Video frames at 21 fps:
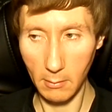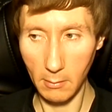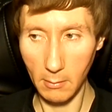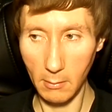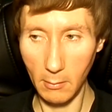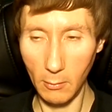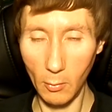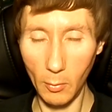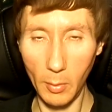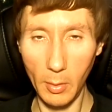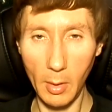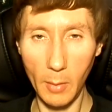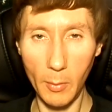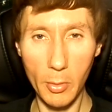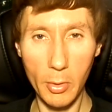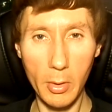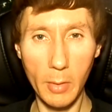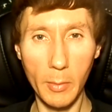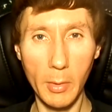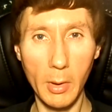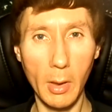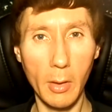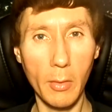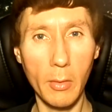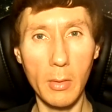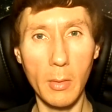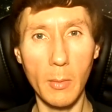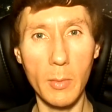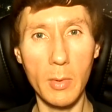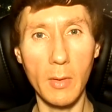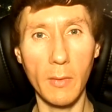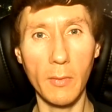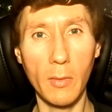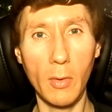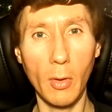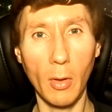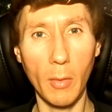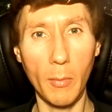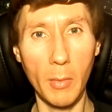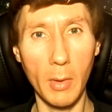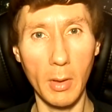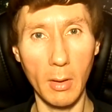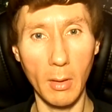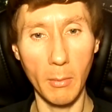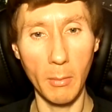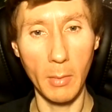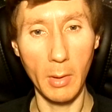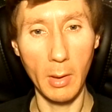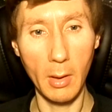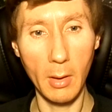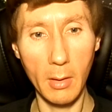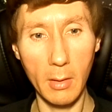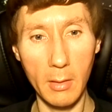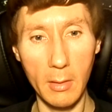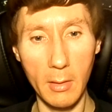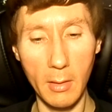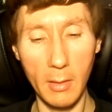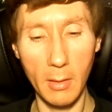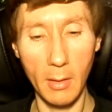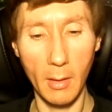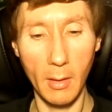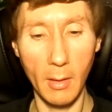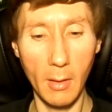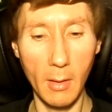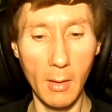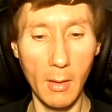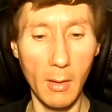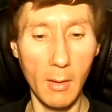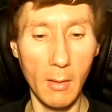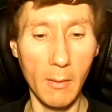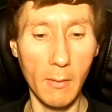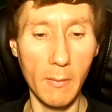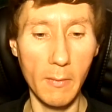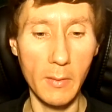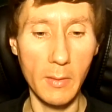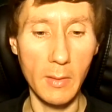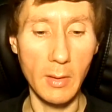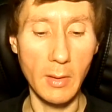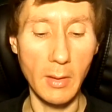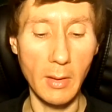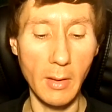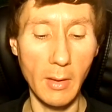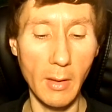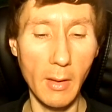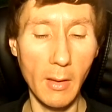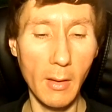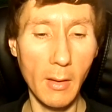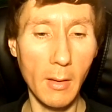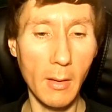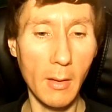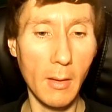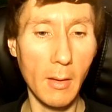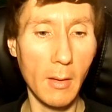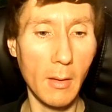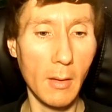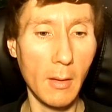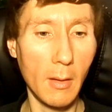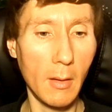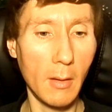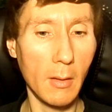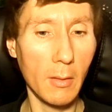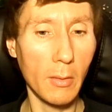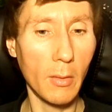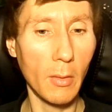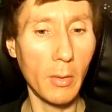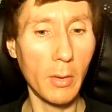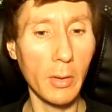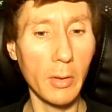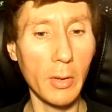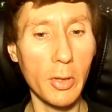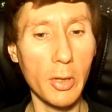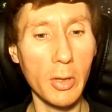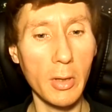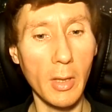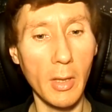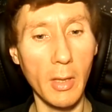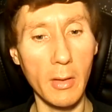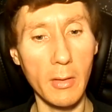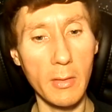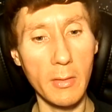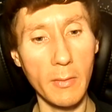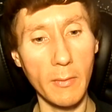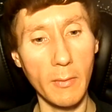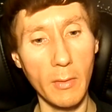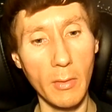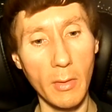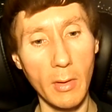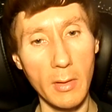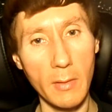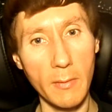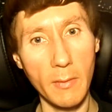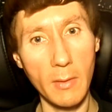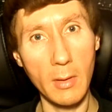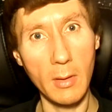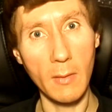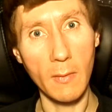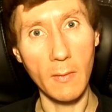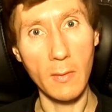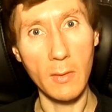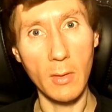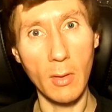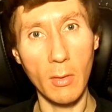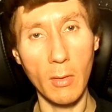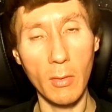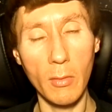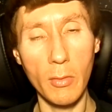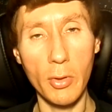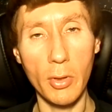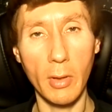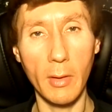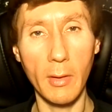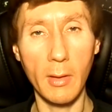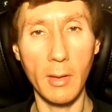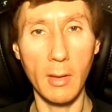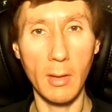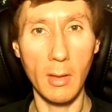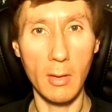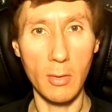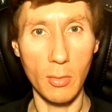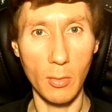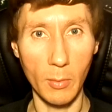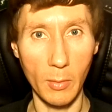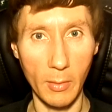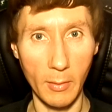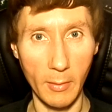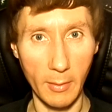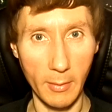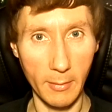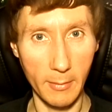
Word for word: Ну, потому что мы находимся в трехмерном мире, где все только начинают свое развитие в сторону человека разумного.